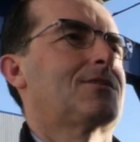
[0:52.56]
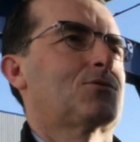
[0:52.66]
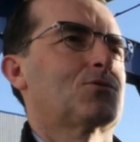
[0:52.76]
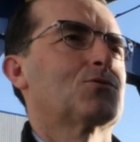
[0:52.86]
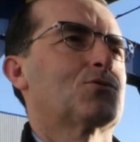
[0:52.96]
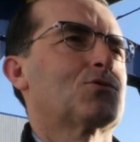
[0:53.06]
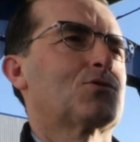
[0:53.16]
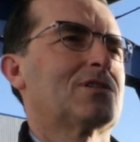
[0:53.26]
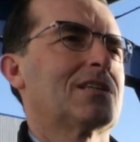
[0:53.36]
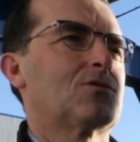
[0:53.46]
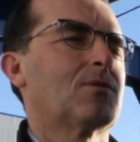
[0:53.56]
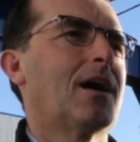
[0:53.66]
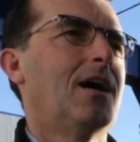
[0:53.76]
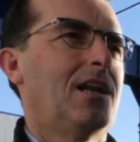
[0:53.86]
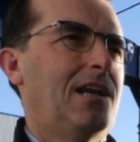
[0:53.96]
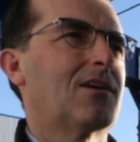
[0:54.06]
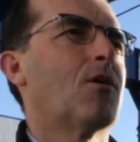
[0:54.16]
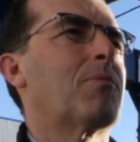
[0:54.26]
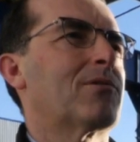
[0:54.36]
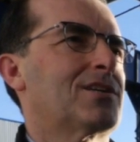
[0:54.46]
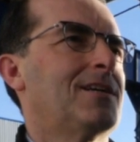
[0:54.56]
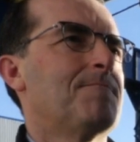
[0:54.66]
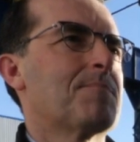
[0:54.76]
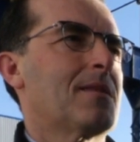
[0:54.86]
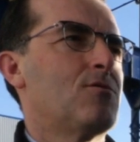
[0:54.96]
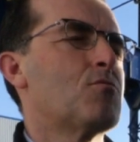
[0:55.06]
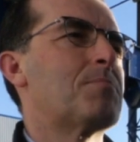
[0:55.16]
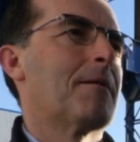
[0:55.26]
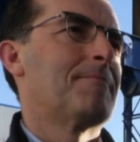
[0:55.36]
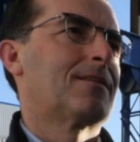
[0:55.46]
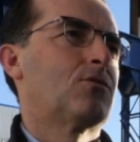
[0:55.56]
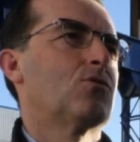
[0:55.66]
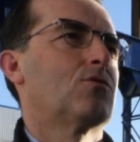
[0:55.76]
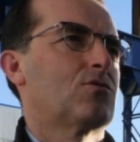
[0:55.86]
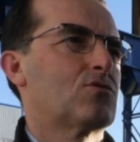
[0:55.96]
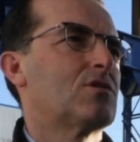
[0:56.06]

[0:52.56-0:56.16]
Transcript: que sur, sur ce territoire, les grands projets nous permettent de se